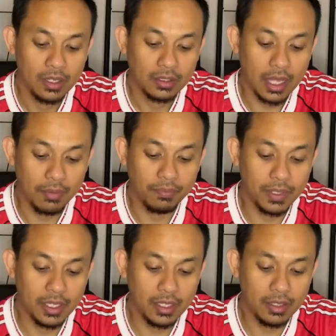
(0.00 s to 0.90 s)

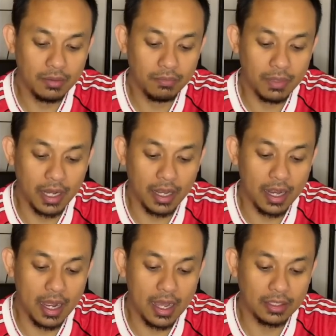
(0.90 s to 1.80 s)
tapi
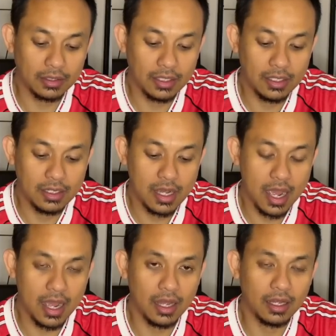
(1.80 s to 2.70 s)
mereka
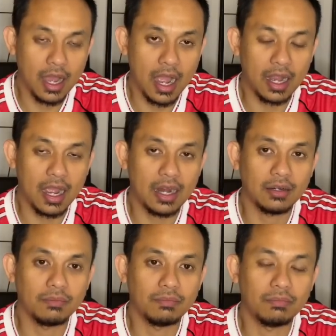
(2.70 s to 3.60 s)
tidak
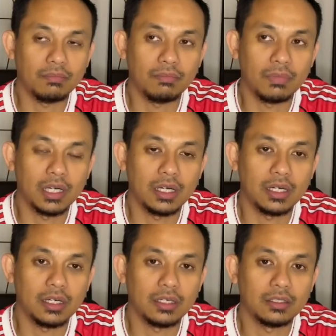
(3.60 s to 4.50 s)
akan
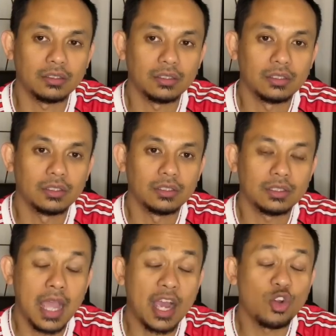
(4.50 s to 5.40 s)

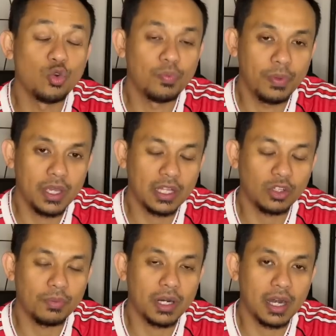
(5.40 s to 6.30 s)
menyanggupi
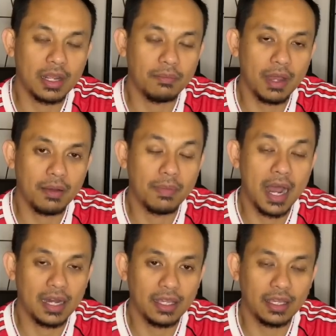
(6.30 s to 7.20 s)
atau menerima
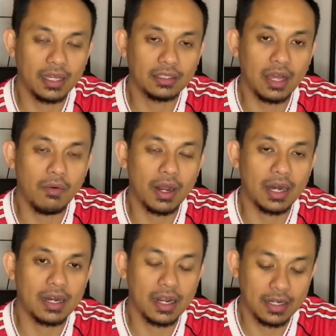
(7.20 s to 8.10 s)
balik ya
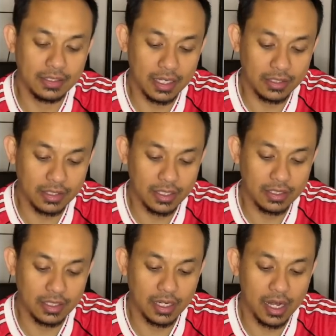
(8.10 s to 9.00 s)
tawaran dari Chelsea
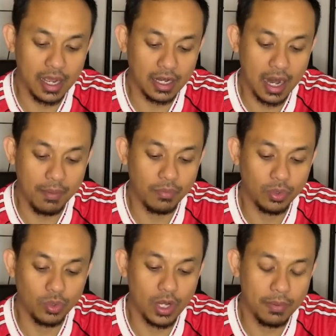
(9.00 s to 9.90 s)
senilai
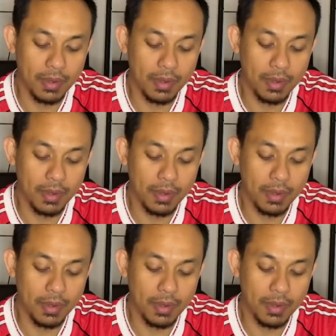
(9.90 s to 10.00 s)
65